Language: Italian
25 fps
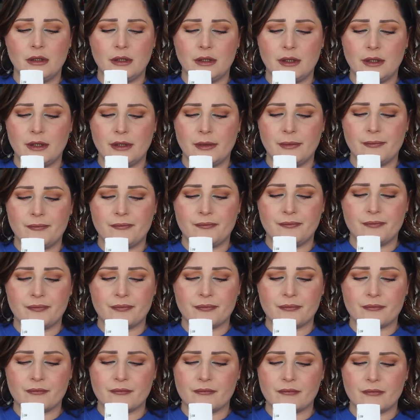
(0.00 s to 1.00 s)
ehm,
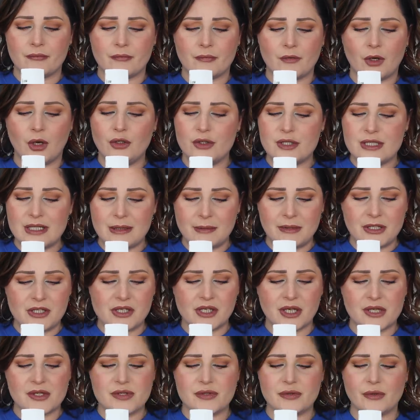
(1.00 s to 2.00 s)
olio insieme
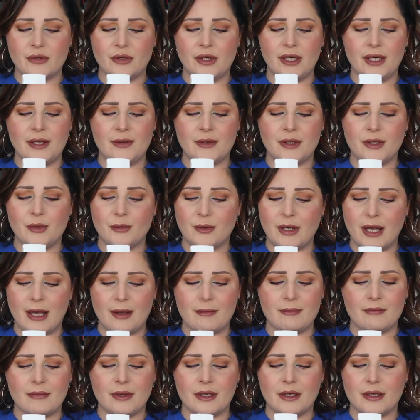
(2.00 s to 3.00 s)
di girasole,
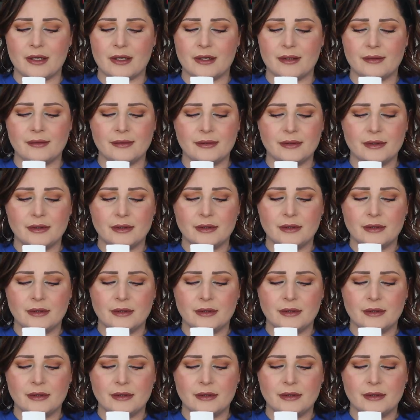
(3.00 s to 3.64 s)
cucumber,